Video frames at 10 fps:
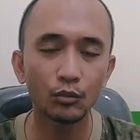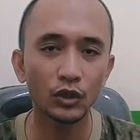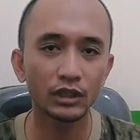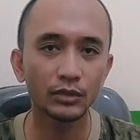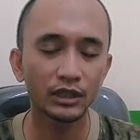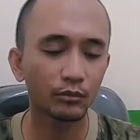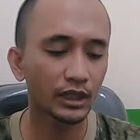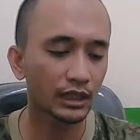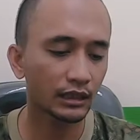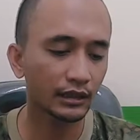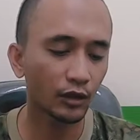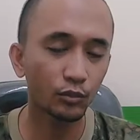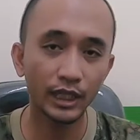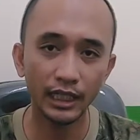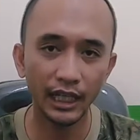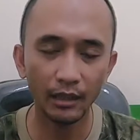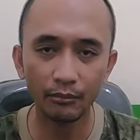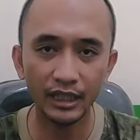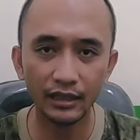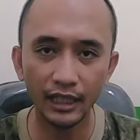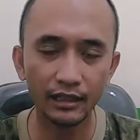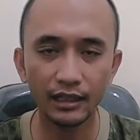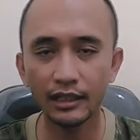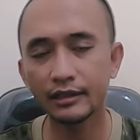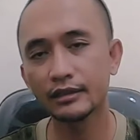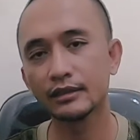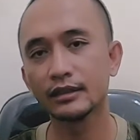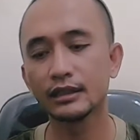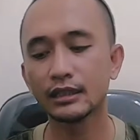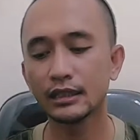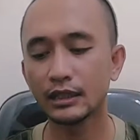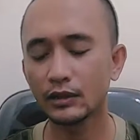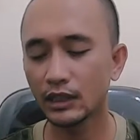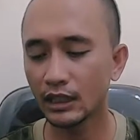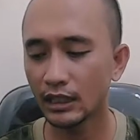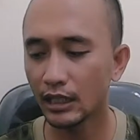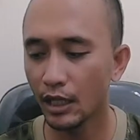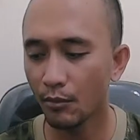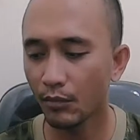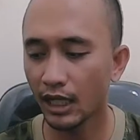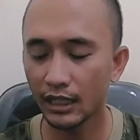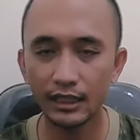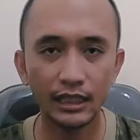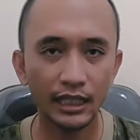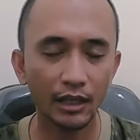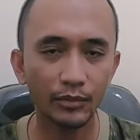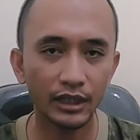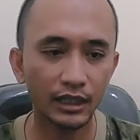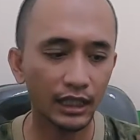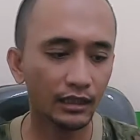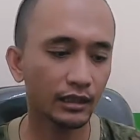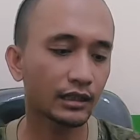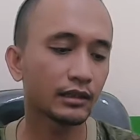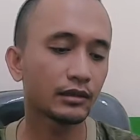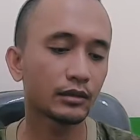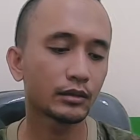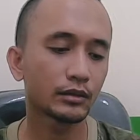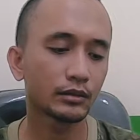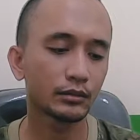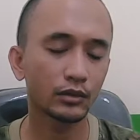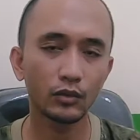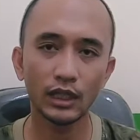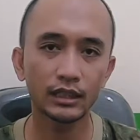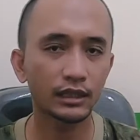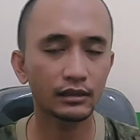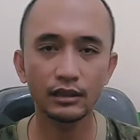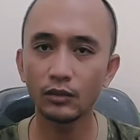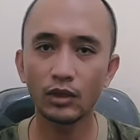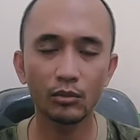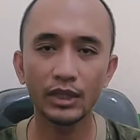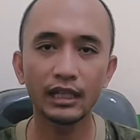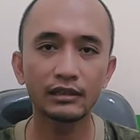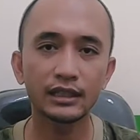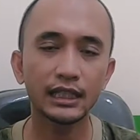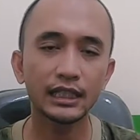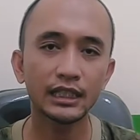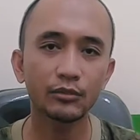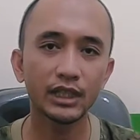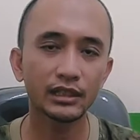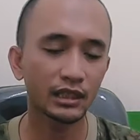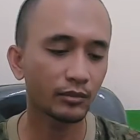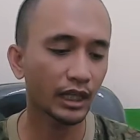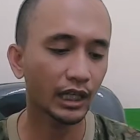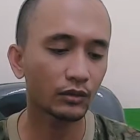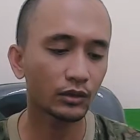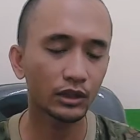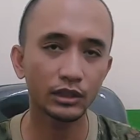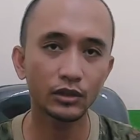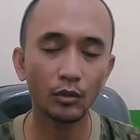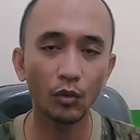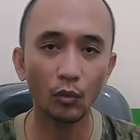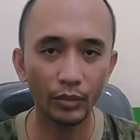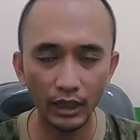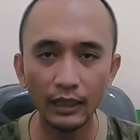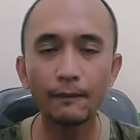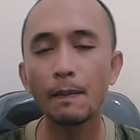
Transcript: buat teman-teman yang tahu brand MBTech ya nah, itu ini bahannya dari MBTech kualitasnya luar biasa yang biasa dipakai untuk di jok mobil